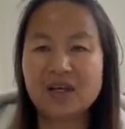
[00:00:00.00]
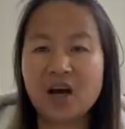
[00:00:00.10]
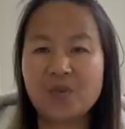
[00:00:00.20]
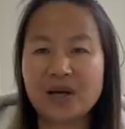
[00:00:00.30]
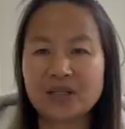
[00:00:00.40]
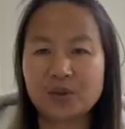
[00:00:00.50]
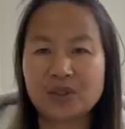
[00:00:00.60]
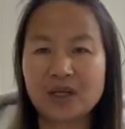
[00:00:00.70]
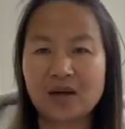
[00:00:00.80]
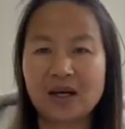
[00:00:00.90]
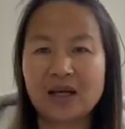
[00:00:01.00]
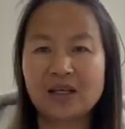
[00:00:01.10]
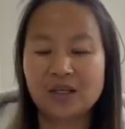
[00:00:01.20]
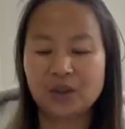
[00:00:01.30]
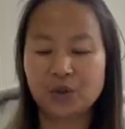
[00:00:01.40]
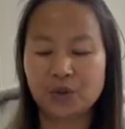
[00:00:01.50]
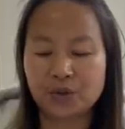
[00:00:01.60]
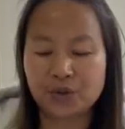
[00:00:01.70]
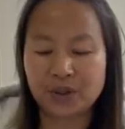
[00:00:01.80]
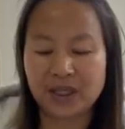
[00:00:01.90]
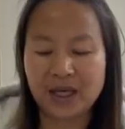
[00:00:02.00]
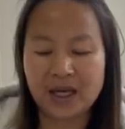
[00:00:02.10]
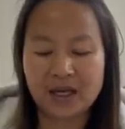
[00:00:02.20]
那号码是多少啊？都有谁呀？